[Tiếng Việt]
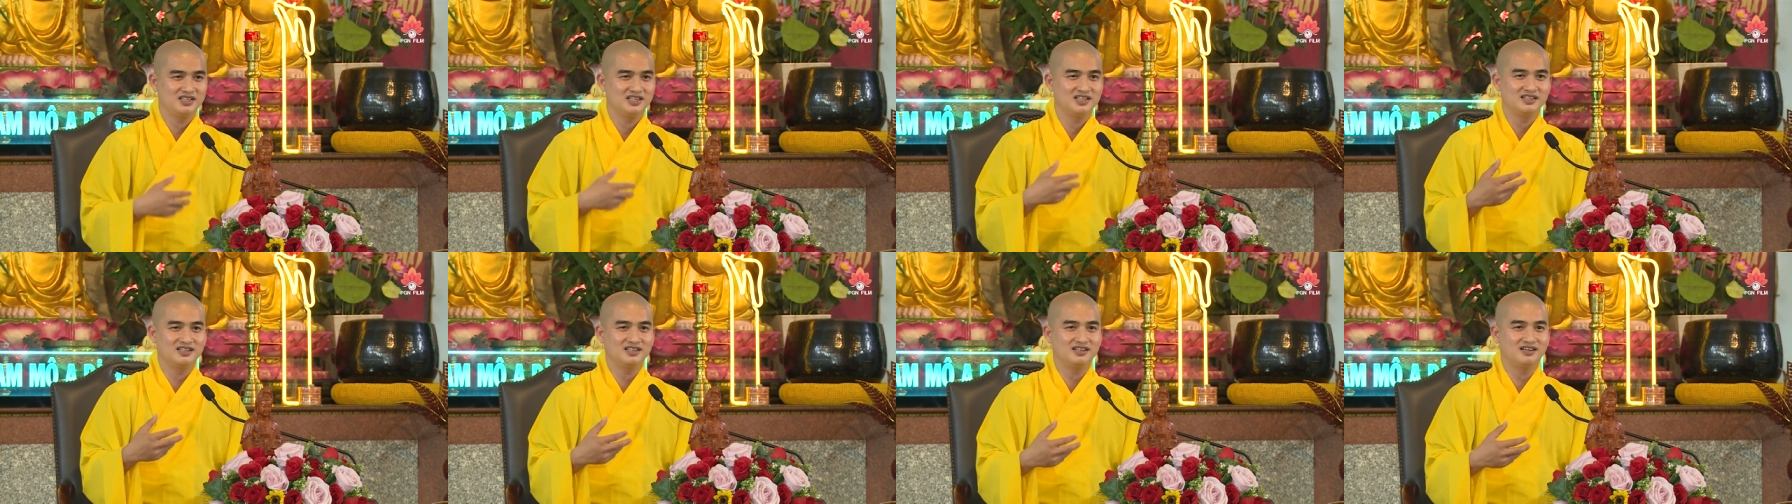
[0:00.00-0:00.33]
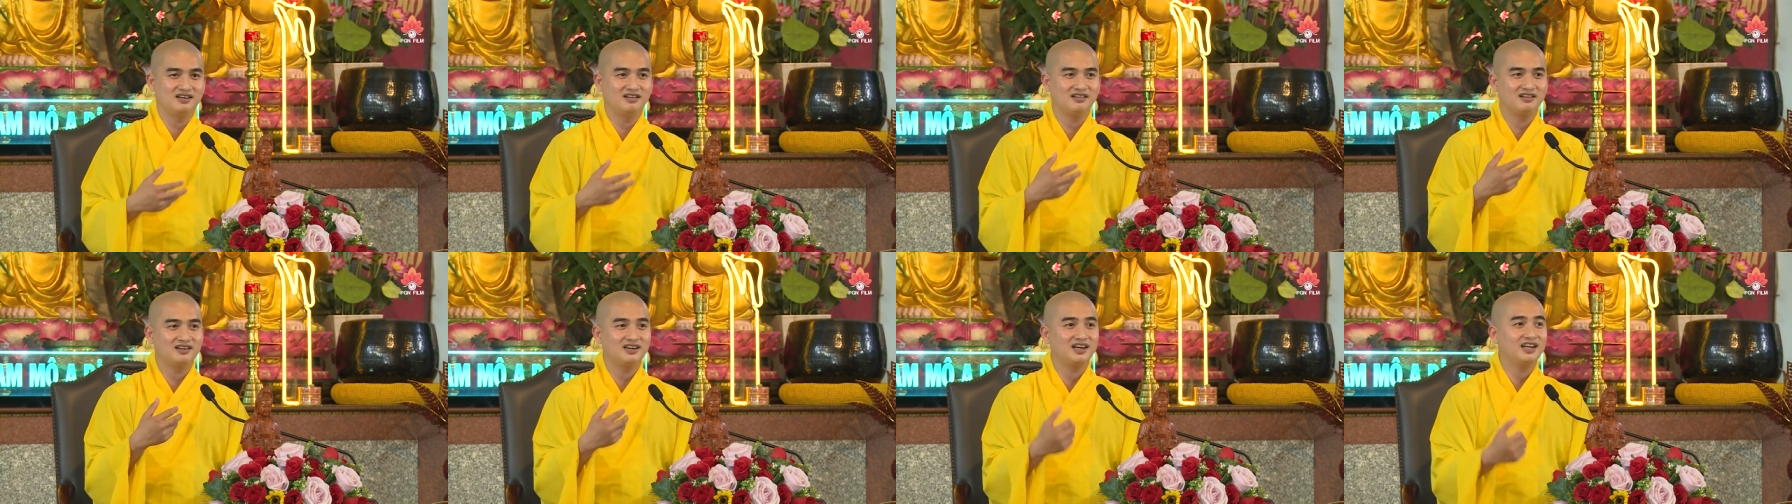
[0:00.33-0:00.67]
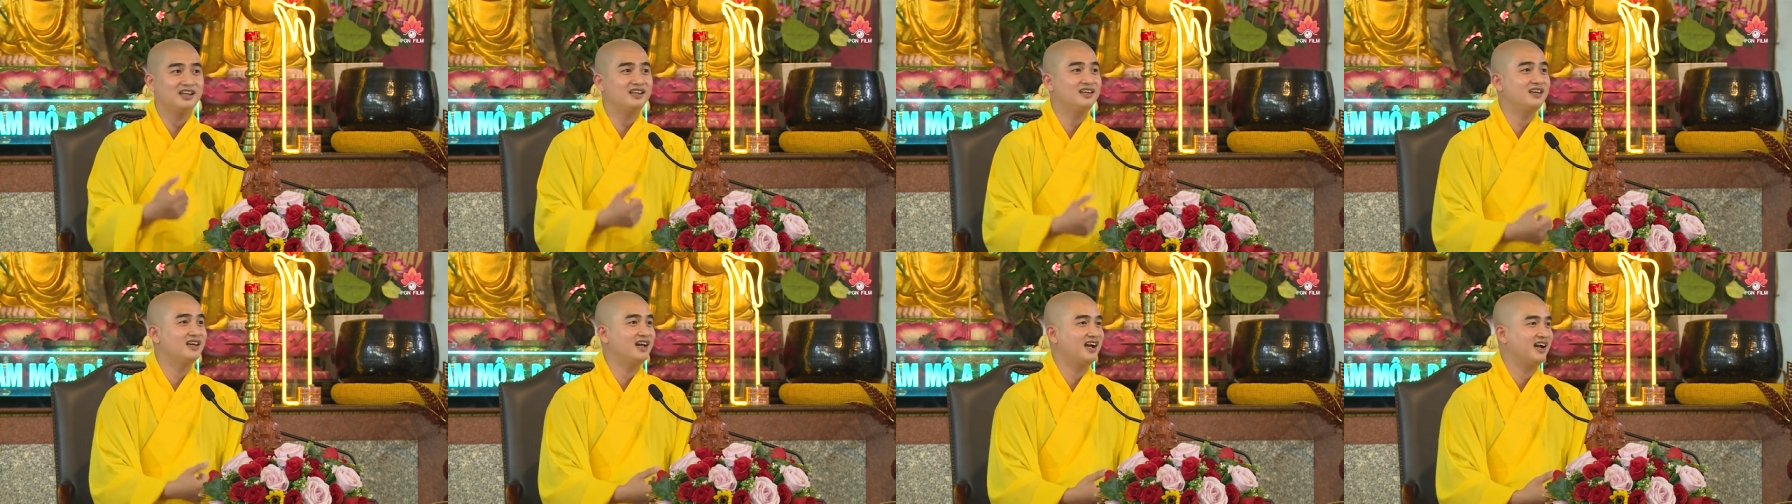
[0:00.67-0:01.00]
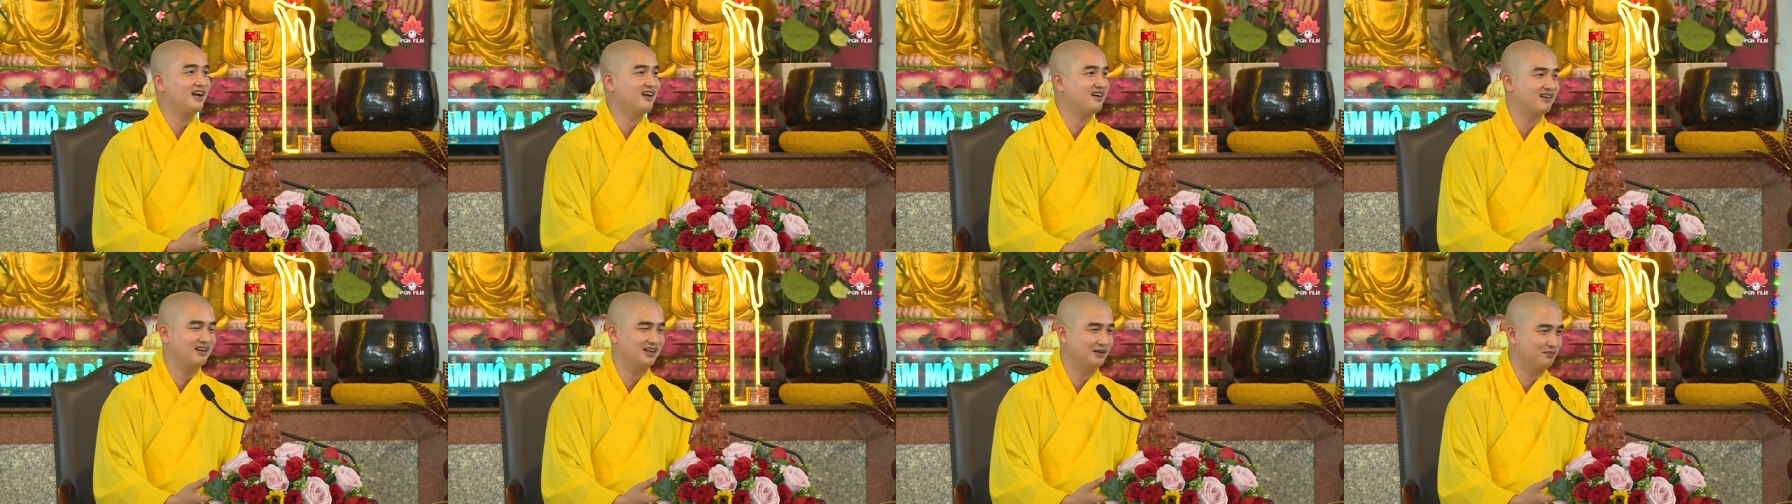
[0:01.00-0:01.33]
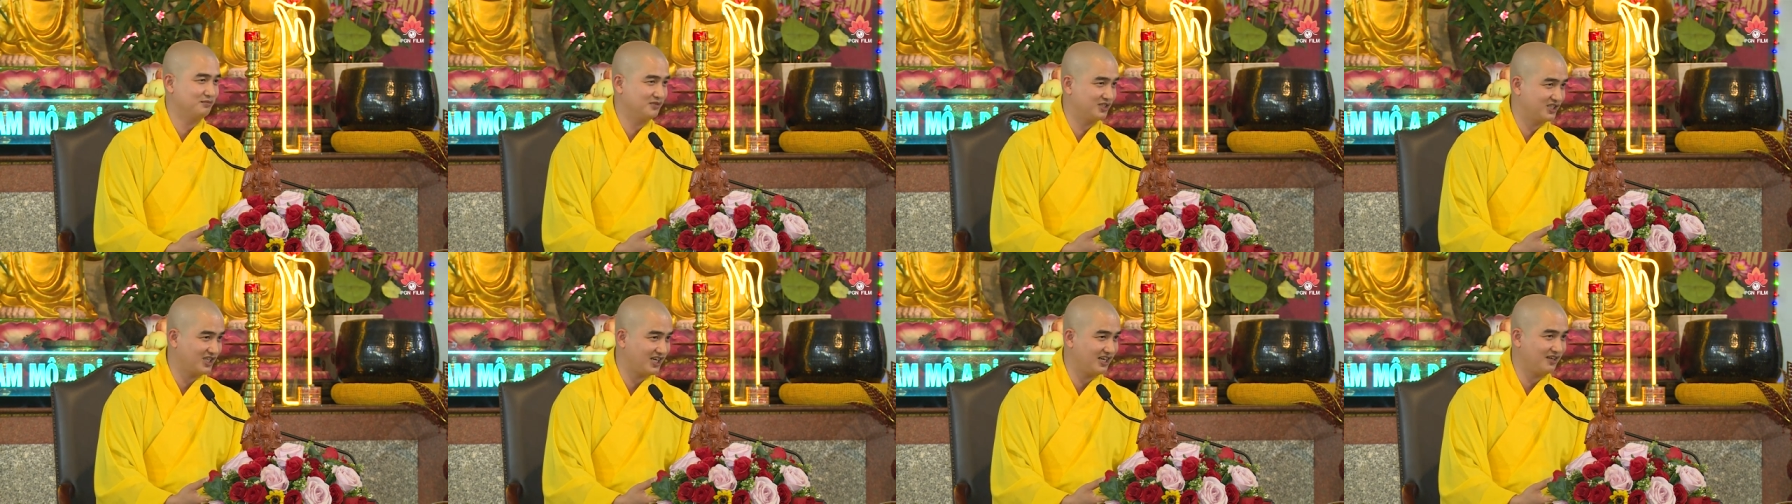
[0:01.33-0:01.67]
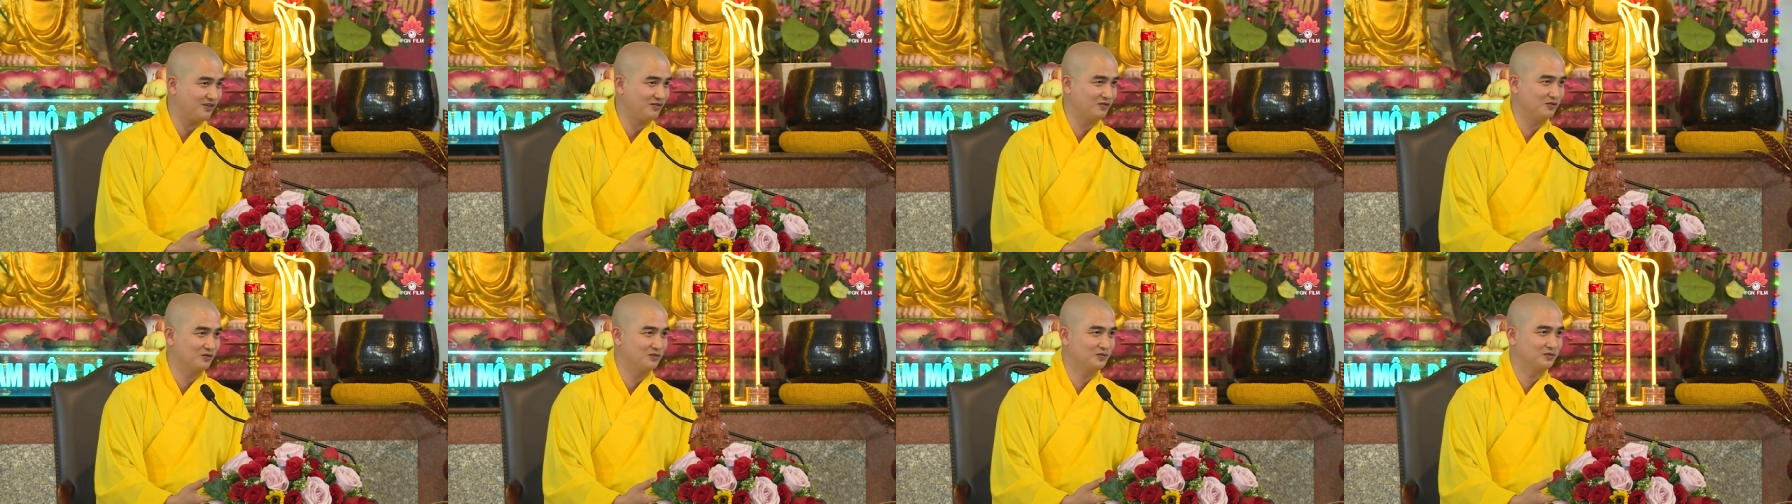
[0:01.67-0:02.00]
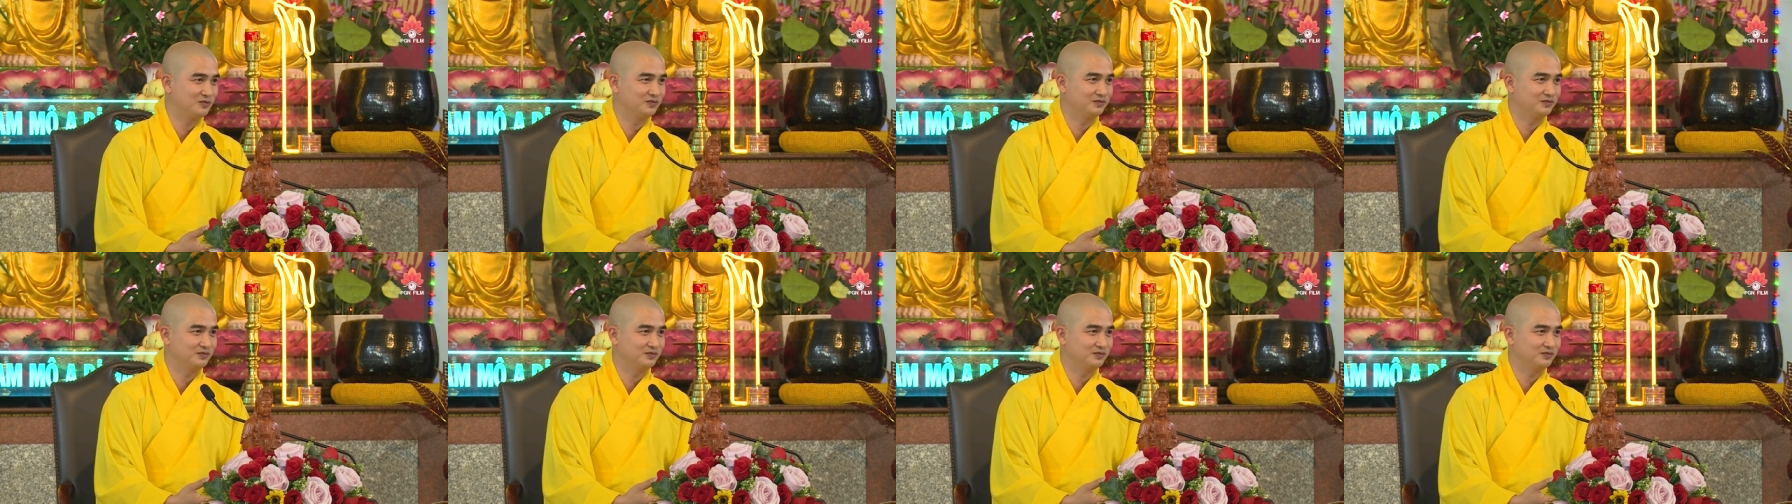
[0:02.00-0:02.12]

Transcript: nhìn nhận đánh giá ra làm sao